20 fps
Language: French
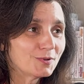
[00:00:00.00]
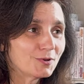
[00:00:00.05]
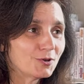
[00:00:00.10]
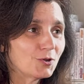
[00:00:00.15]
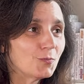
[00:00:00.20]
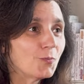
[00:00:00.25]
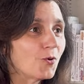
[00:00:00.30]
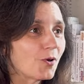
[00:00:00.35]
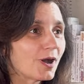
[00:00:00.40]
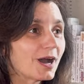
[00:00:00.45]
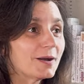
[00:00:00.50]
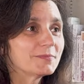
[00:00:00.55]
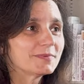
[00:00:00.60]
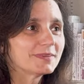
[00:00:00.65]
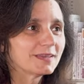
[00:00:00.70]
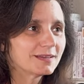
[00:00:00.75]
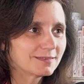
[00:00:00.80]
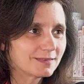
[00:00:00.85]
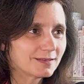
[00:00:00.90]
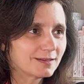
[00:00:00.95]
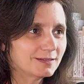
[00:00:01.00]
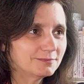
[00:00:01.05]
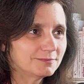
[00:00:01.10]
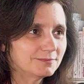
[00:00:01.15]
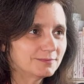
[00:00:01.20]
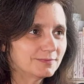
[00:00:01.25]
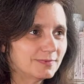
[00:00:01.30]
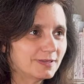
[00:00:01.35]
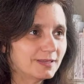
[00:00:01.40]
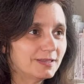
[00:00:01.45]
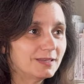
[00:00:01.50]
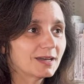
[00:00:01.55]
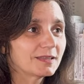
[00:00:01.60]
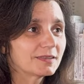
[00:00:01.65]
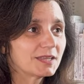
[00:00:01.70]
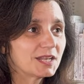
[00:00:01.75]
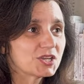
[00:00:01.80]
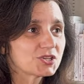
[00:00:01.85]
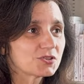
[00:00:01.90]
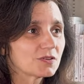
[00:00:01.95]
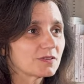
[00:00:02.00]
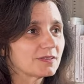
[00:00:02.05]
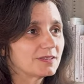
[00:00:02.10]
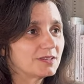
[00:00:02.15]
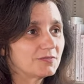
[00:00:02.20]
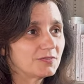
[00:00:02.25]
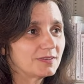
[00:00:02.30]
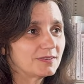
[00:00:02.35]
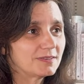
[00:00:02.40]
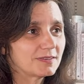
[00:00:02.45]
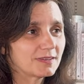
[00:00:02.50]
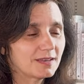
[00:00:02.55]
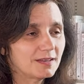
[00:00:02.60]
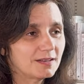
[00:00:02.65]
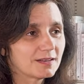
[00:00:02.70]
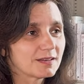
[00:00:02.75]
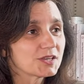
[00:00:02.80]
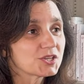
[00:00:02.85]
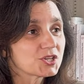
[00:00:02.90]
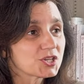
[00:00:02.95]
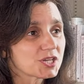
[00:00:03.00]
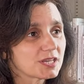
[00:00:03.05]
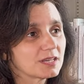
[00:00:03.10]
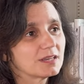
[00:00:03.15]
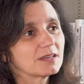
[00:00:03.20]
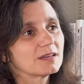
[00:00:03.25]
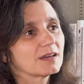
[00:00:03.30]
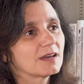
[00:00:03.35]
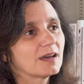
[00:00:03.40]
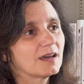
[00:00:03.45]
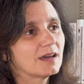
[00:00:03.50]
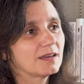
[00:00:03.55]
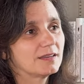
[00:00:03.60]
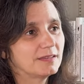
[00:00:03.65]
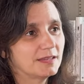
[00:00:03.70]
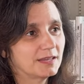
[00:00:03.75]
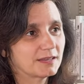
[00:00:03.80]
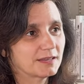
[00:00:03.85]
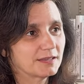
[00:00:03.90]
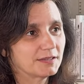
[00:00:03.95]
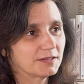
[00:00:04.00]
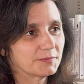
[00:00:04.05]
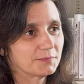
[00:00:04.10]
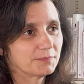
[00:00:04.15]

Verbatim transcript: le programme Data et Intelligence artificielle chez Heineken.